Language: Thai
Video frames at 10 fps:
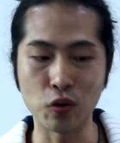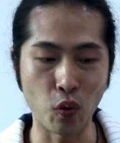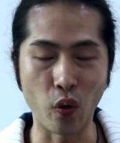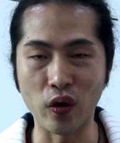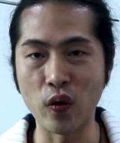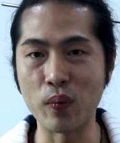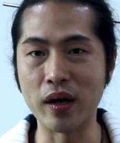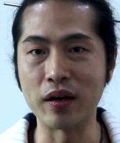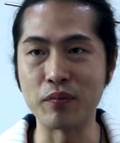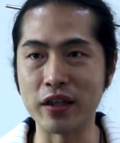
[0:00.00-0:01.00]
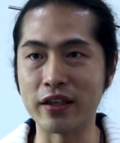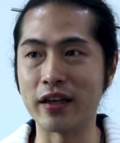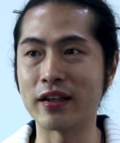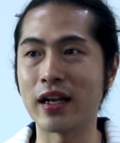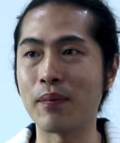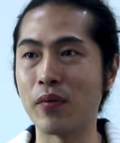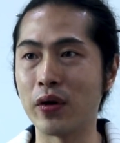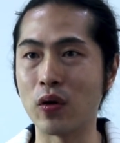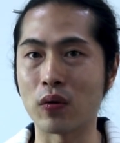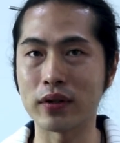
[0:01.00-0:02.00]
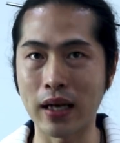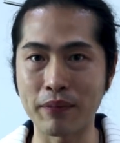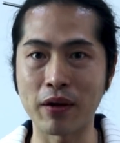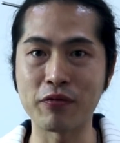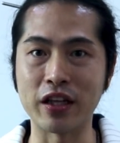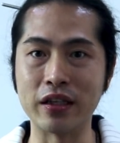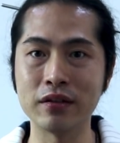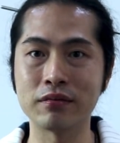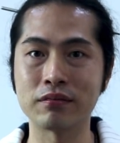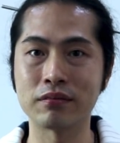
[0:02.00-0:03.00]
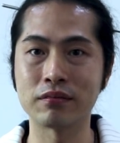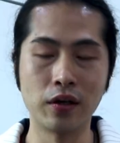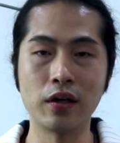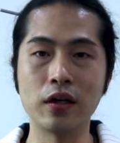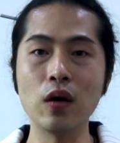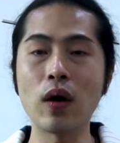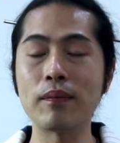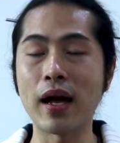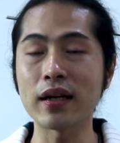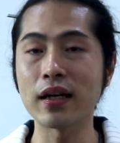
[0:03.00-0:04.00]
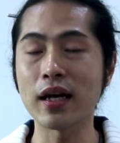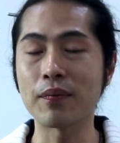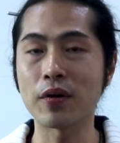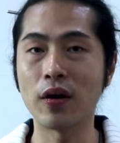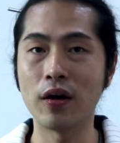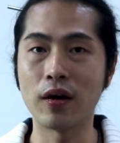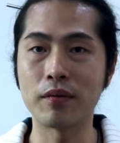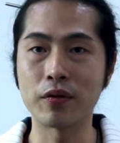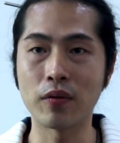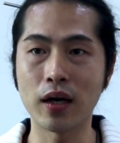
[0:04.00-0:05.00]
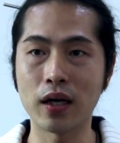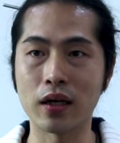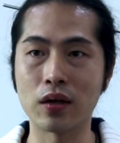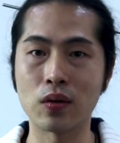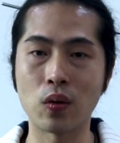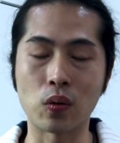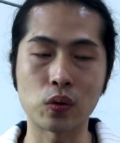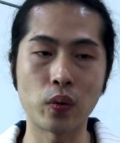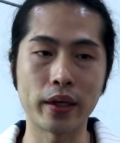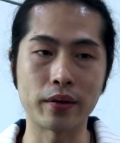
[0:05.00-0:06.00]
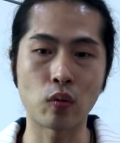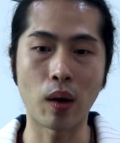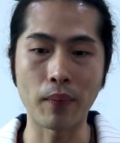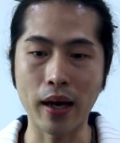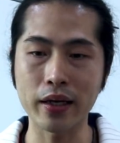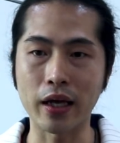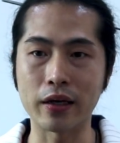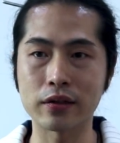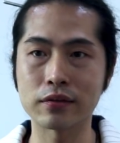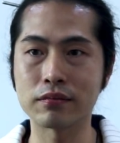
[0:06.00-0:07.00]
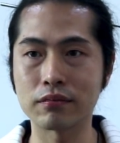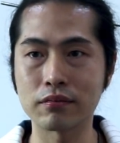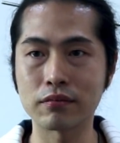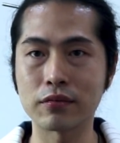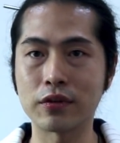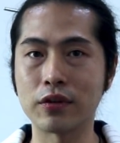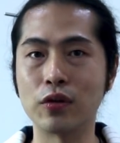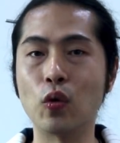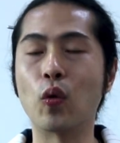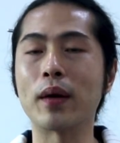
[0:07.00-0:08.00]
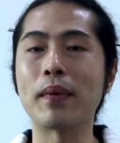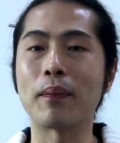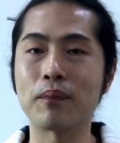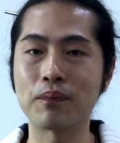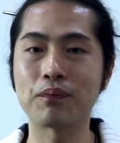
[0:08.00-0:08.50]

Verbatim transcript: ณฑ์ถูกหวยเลยเบอร์มีเกณฑ์ได้รับมรดกได้รับทรัพย์สิน เรื่องความรักนะครับก็เอาเป็นว่า6ถ้วยความรักเนี่ยอยู่กันแบบ